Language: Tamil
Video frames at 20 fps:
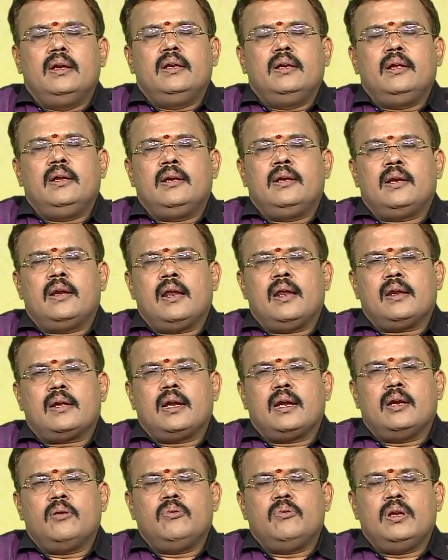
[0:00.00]
நீண்ட நாள்
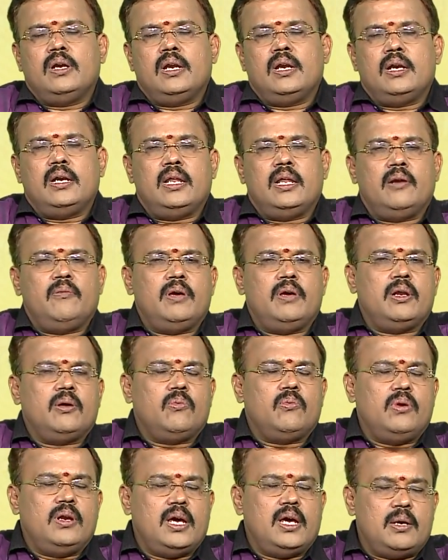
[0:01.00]
கனவுகள்லாம்
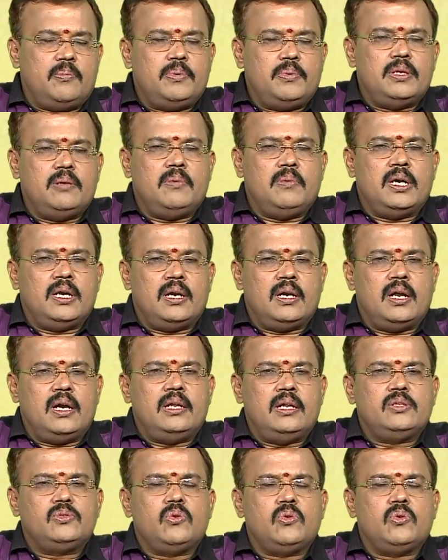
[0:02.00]
நிறைவேறக்கூடிய அற்புதமான நாளை